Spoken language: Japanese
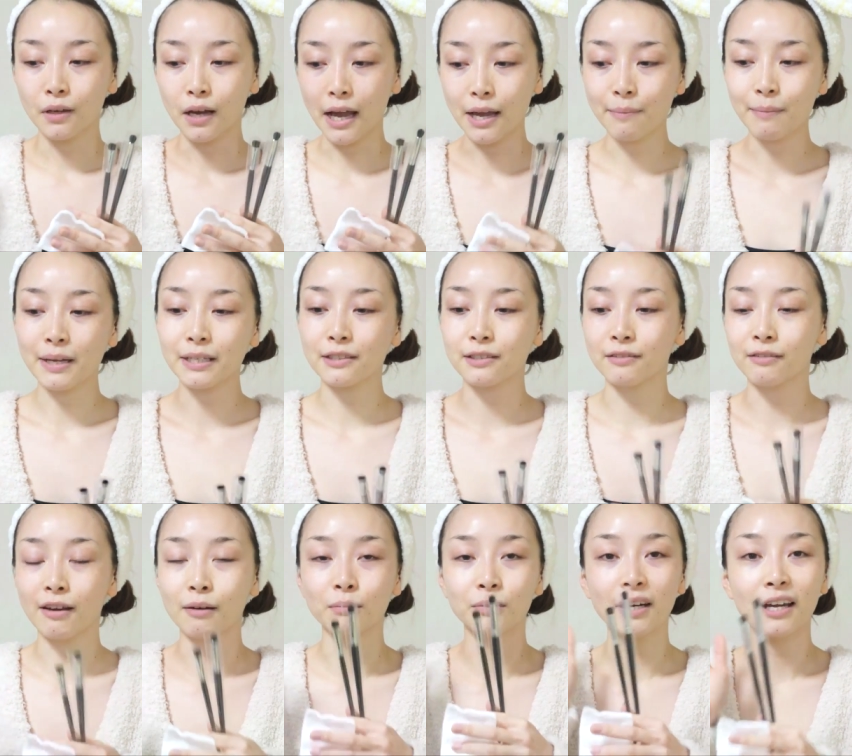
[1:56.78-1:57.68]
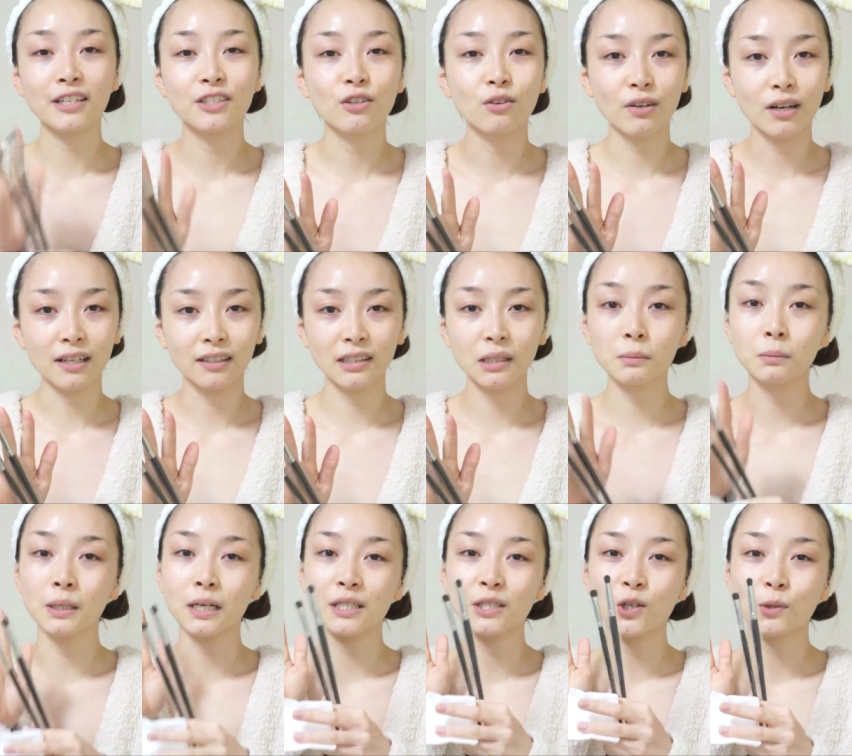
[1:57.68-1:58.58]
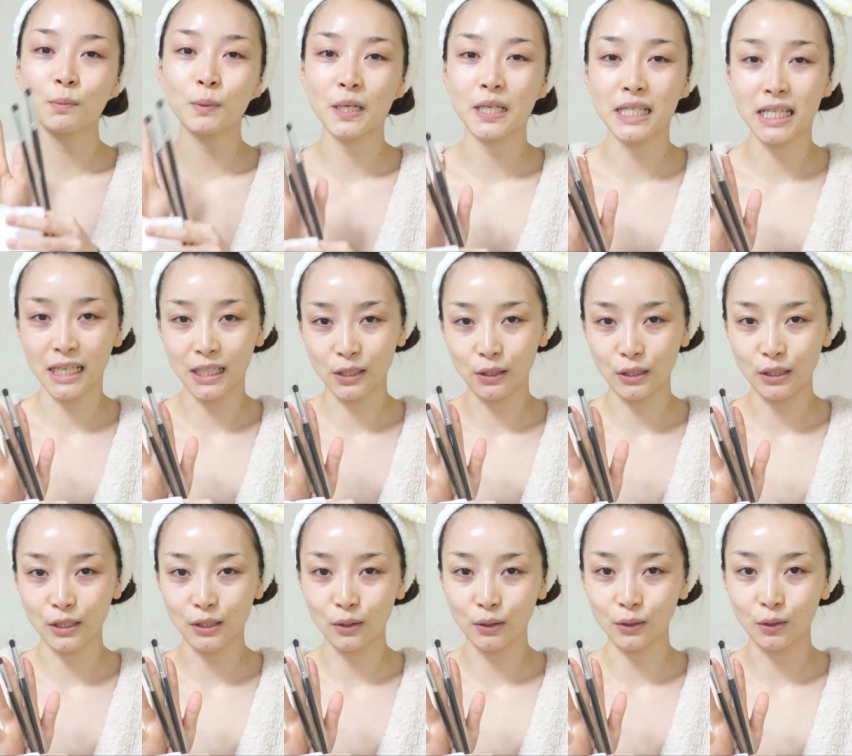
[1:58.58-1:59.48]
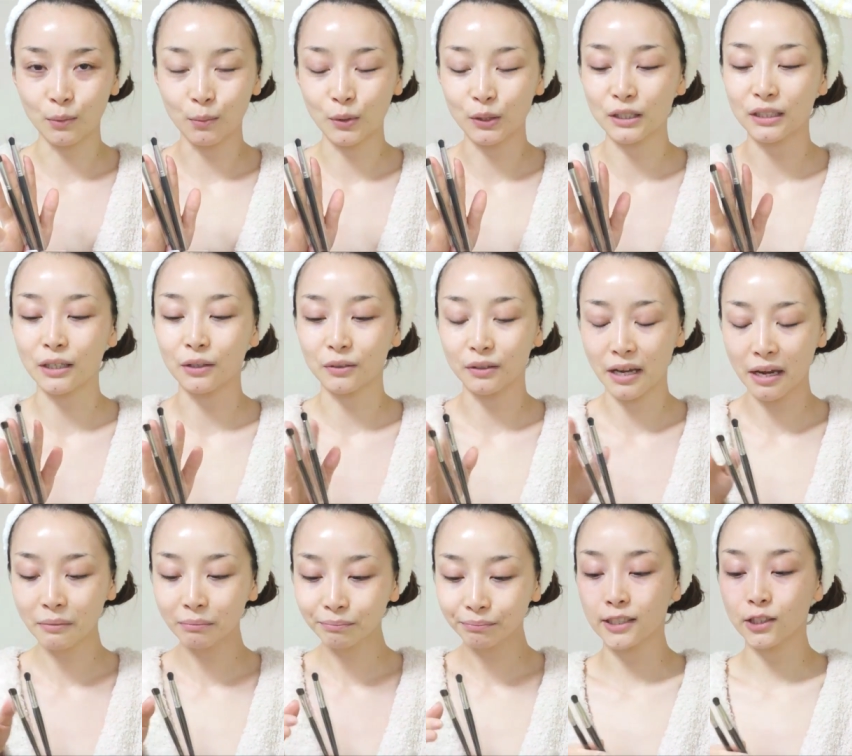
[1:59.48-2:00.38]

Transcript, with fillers: アイマツではブラシを買ってブラシをプレゼントしようと思ってたのね